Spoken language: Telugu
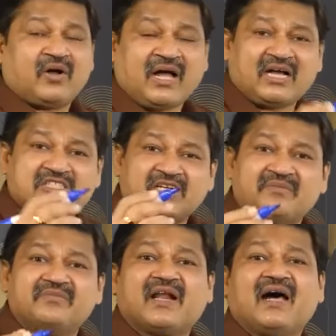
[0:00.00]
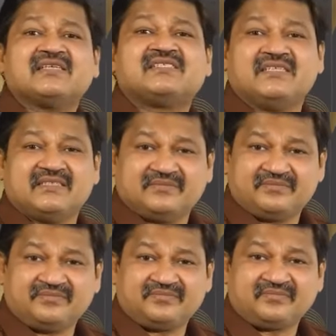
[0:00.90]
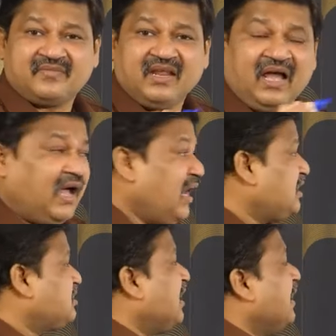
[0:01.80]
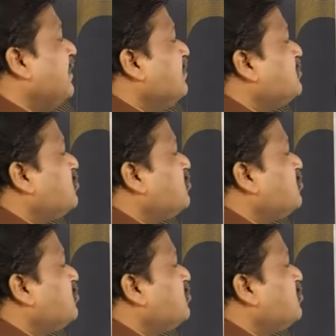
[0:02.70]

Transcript: ఒక అక్షరం రాసి ఆ అక్షరాన్ని